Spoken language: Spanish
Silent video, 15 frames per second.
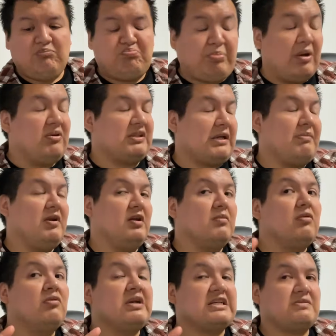pero también hubo
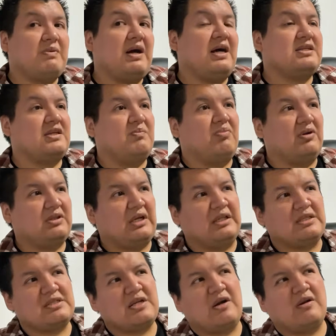unas bajas
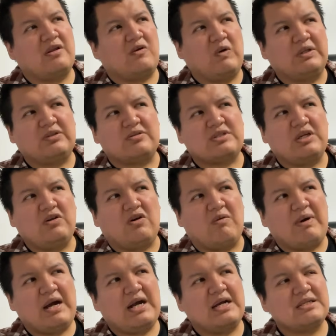importantes, alrededor de 4 o 5
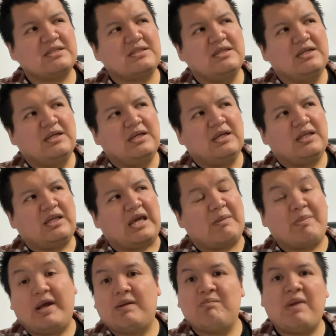bajas que
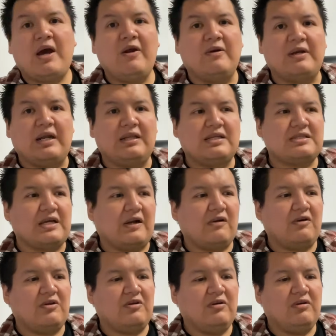mermaron el
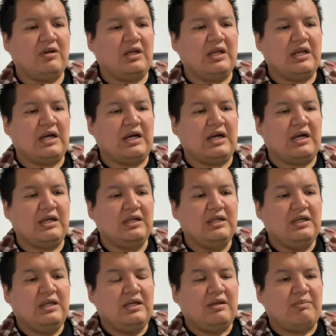desarrollo y la
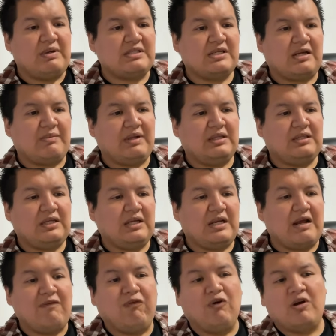básicamente
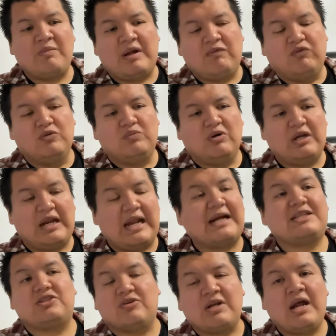la forma, el fútbol, el
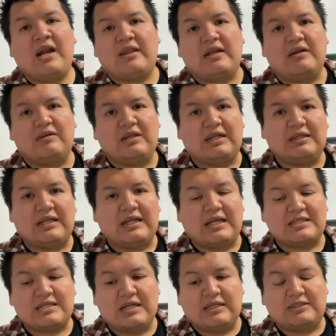accionar de, de la
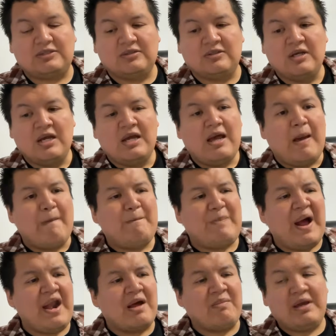selección
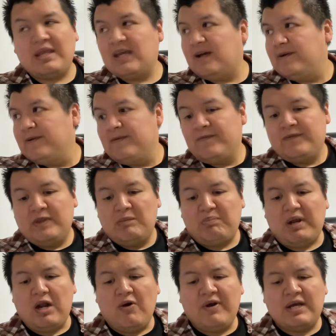panameña.
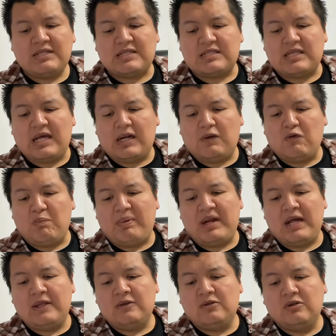Pero ahora se está
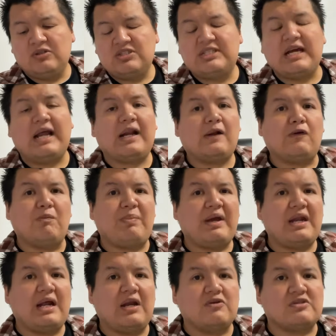recuperando, ya
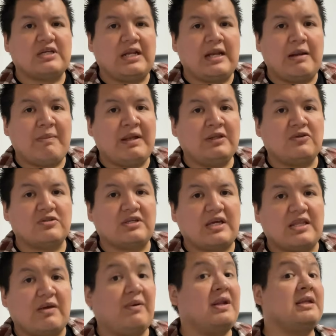recupera los elementos que
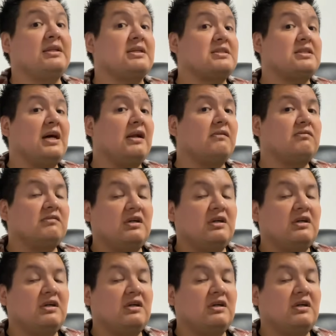deberían de estar.